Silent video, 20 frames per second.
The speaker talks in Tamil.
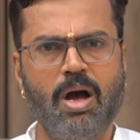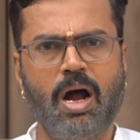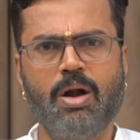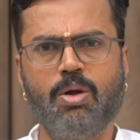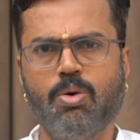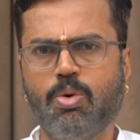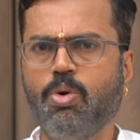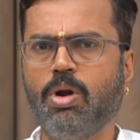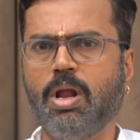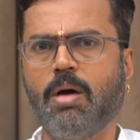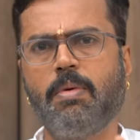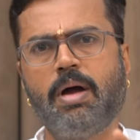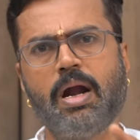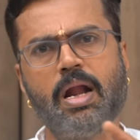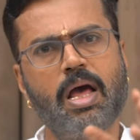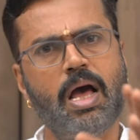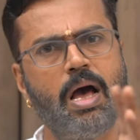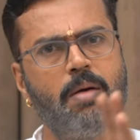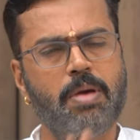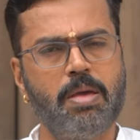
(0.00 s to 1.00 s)
அனுகூலமான
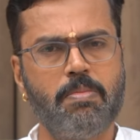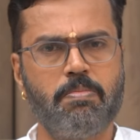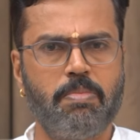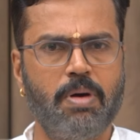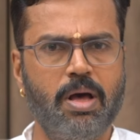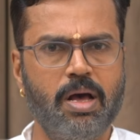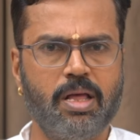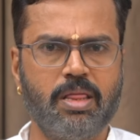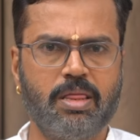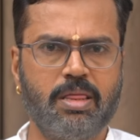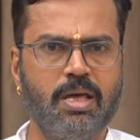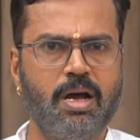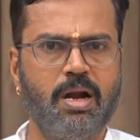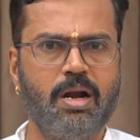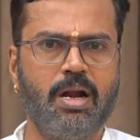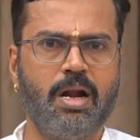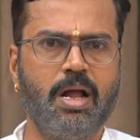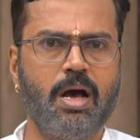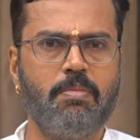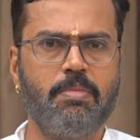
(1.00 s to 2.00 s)
அமைப்பாகத்தான்
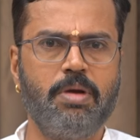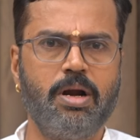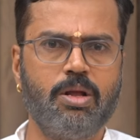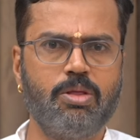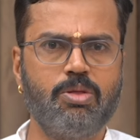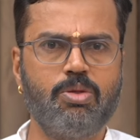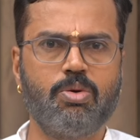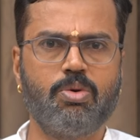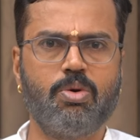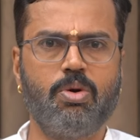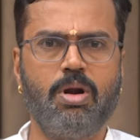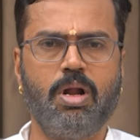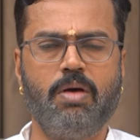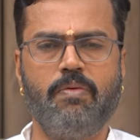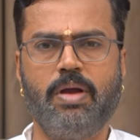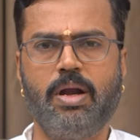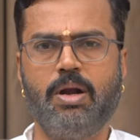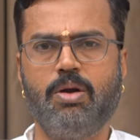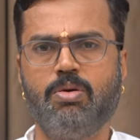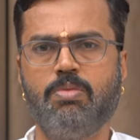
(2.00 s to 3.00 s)
நாம் எடுத்துக்கொள்ள
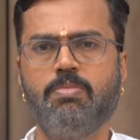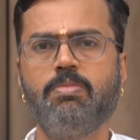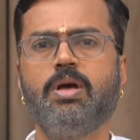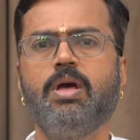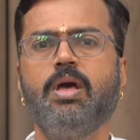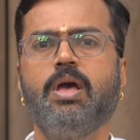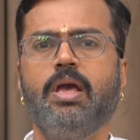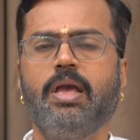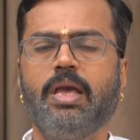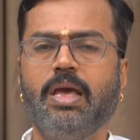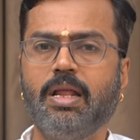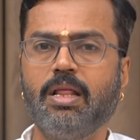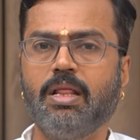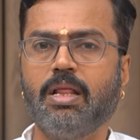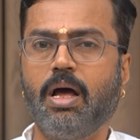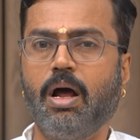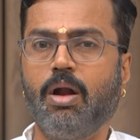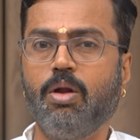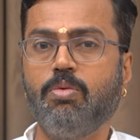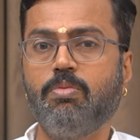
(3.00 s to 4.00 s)
வேண்டும்
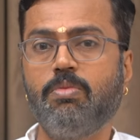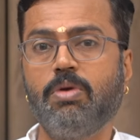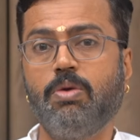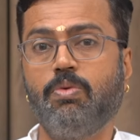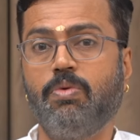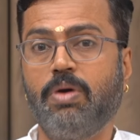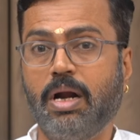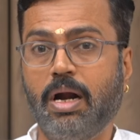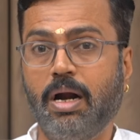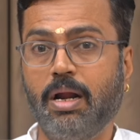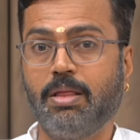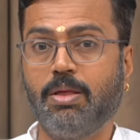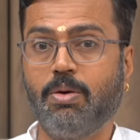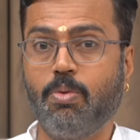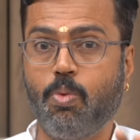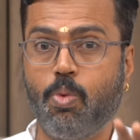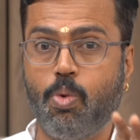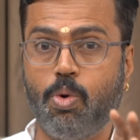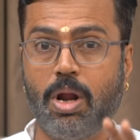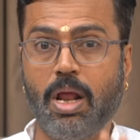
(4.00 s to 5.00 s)
இருந்தாலும் இவர்களது
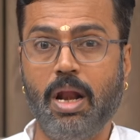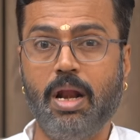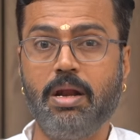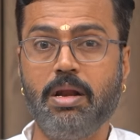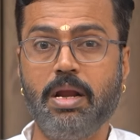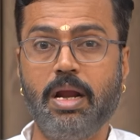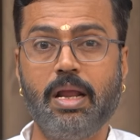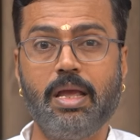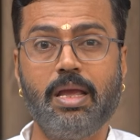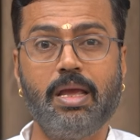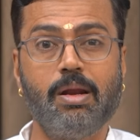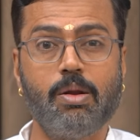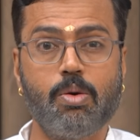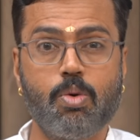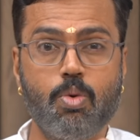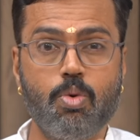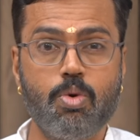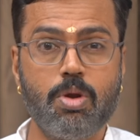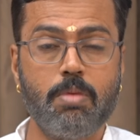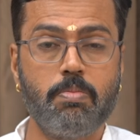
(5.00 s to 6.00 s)
உடல் நிலையில்
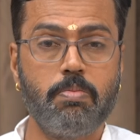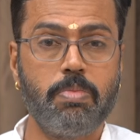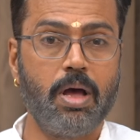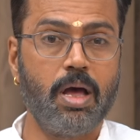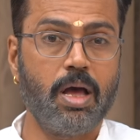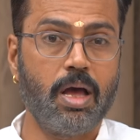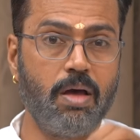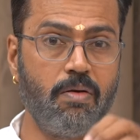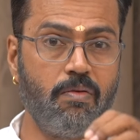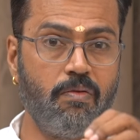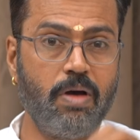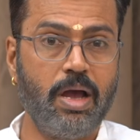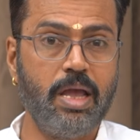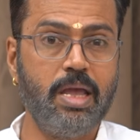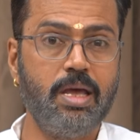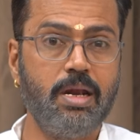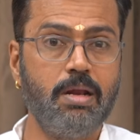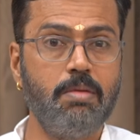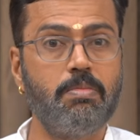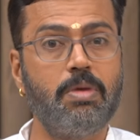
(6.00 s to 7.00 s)
குறிப்பாக
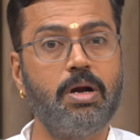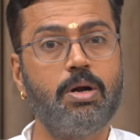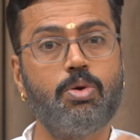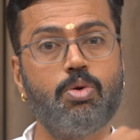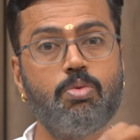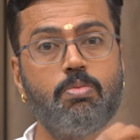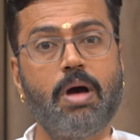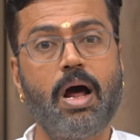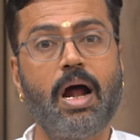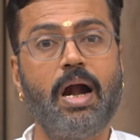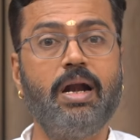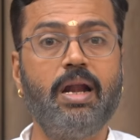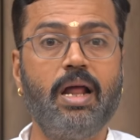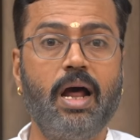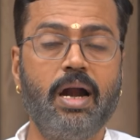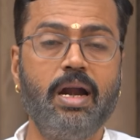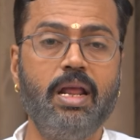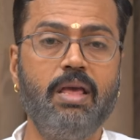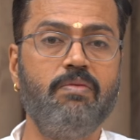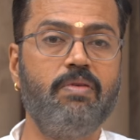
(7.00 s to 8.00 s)
வயிறு மற்றும்
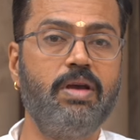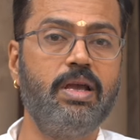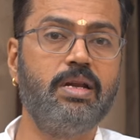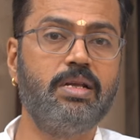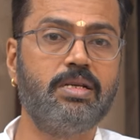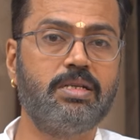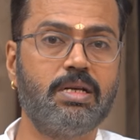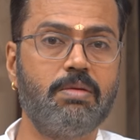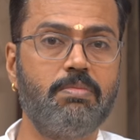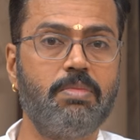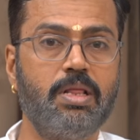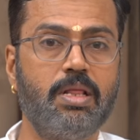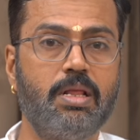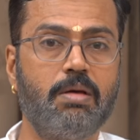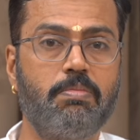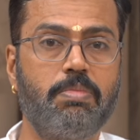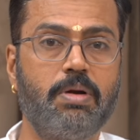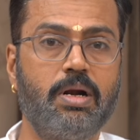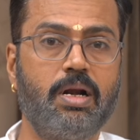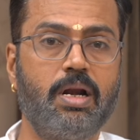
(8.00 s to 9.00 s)
அடிவயிறு
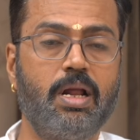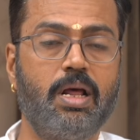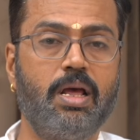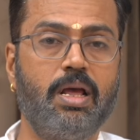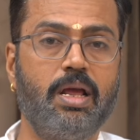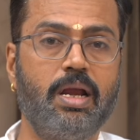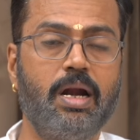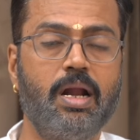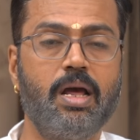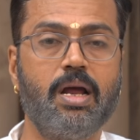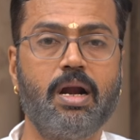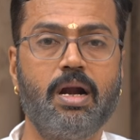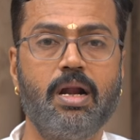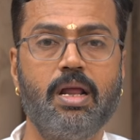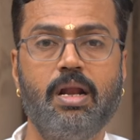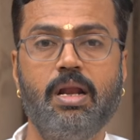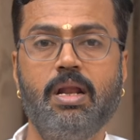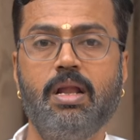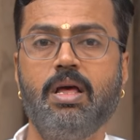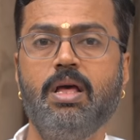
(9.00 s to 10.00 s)
சம்பந்தப்பட்ட
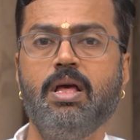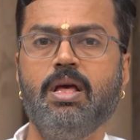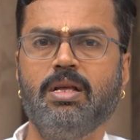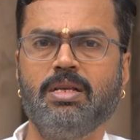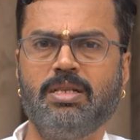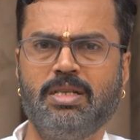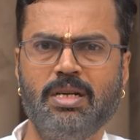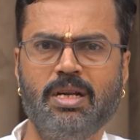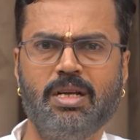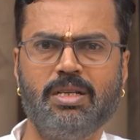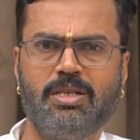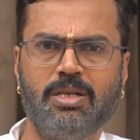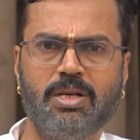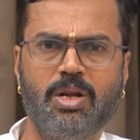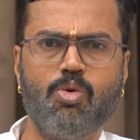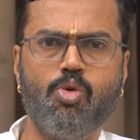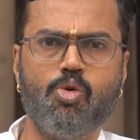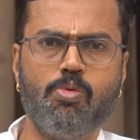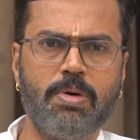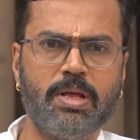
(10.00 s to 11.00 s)
இடங்களில் சின்ன சின்ன
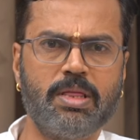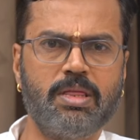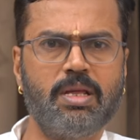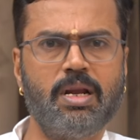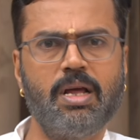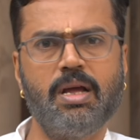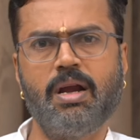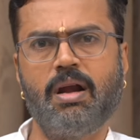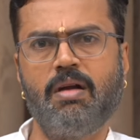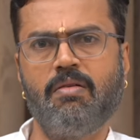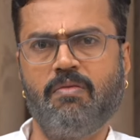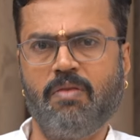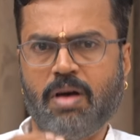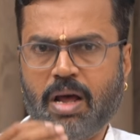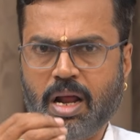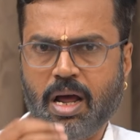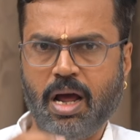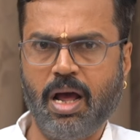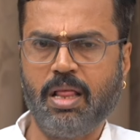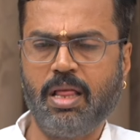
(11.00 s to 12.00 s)
உபத்திரங்கள்
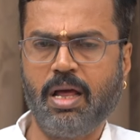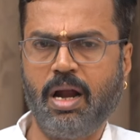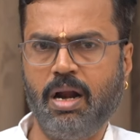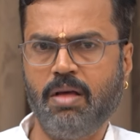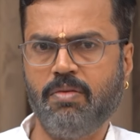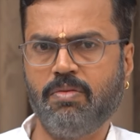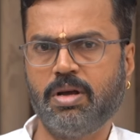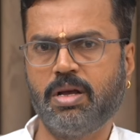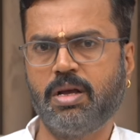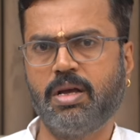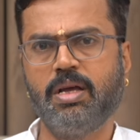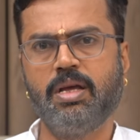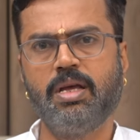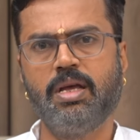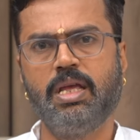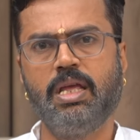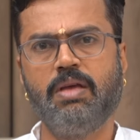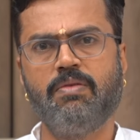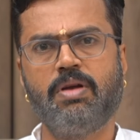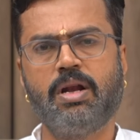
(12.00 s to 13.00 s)
வராத அளவுக்கு
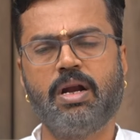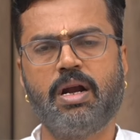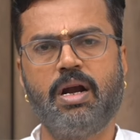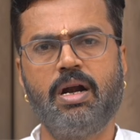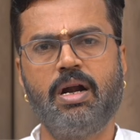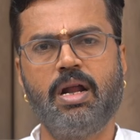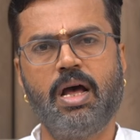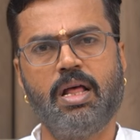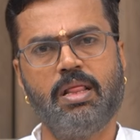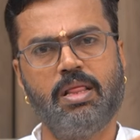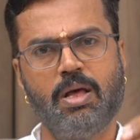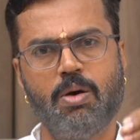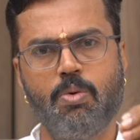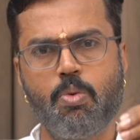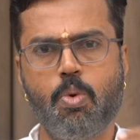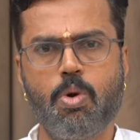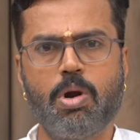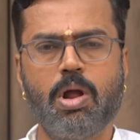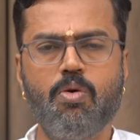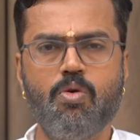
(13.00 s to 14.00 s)
இவர்கள் அந்த
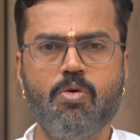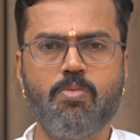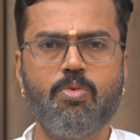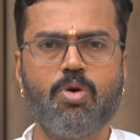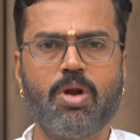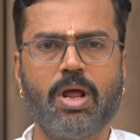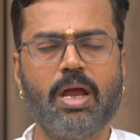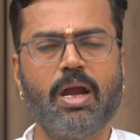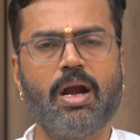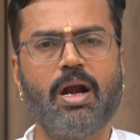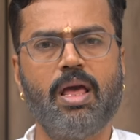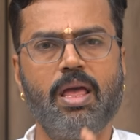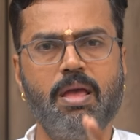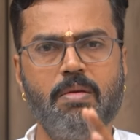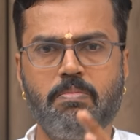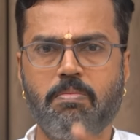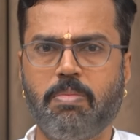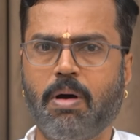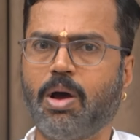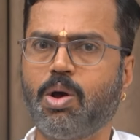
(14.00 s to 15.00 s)
உணவு முறைகளை
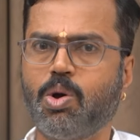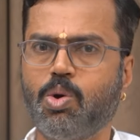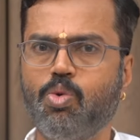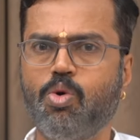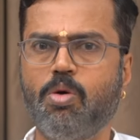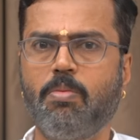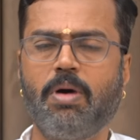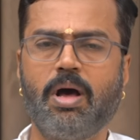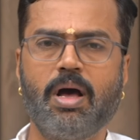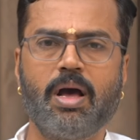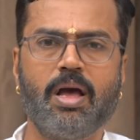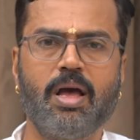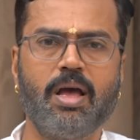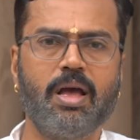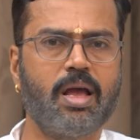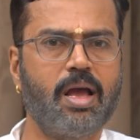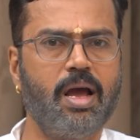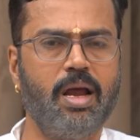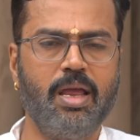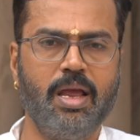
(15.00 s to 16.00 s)
பக்குவமாக
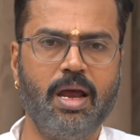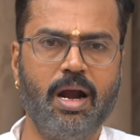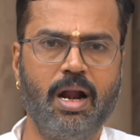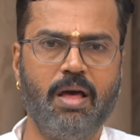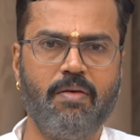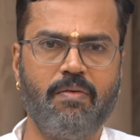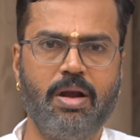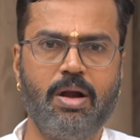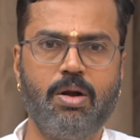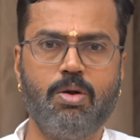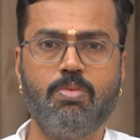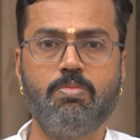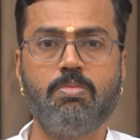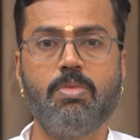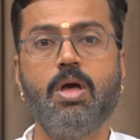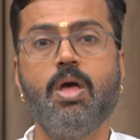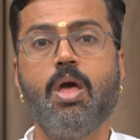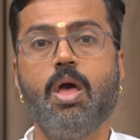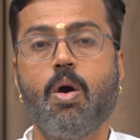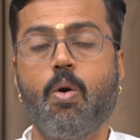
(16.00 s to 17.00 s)
கையாள வேண்டும்
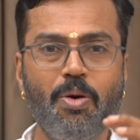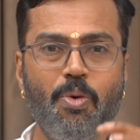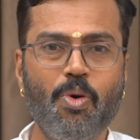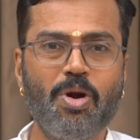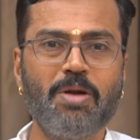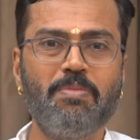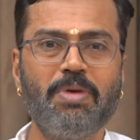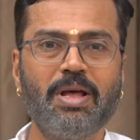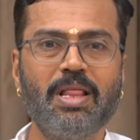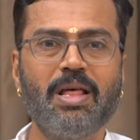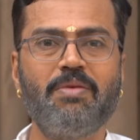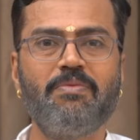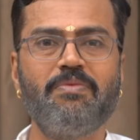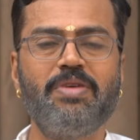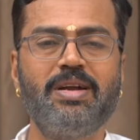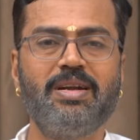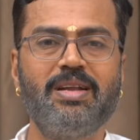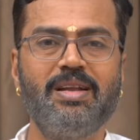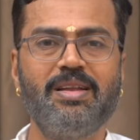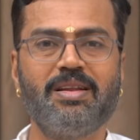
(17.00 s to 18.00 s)
ஒன்பதாம்
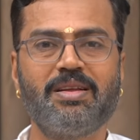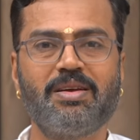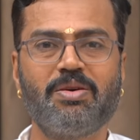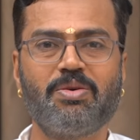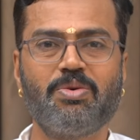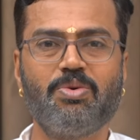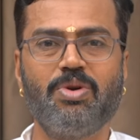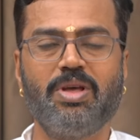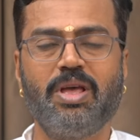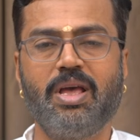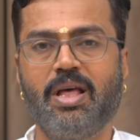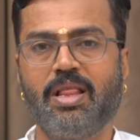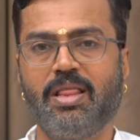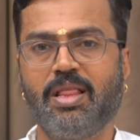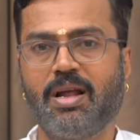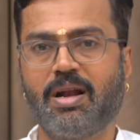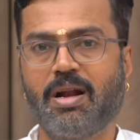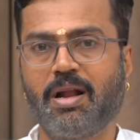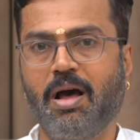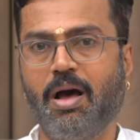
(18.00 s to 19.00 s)
வீட்டில் இருக்கக்கூடிய அந்த
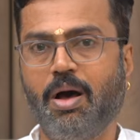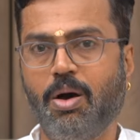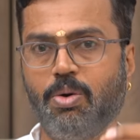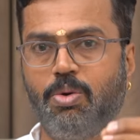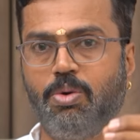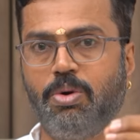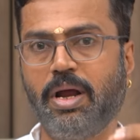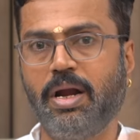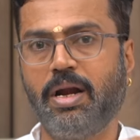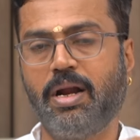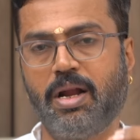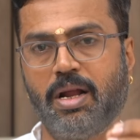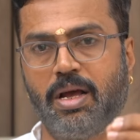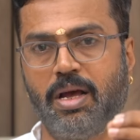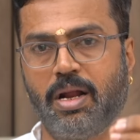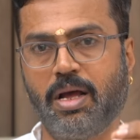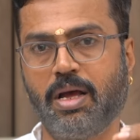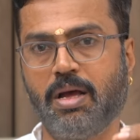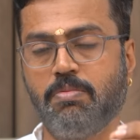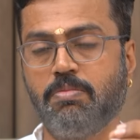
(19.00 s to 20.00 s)
ராகு என்ற
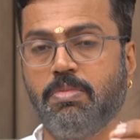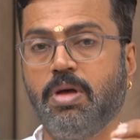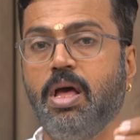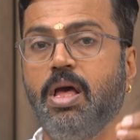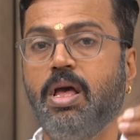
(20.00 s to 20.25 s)
கிரகம்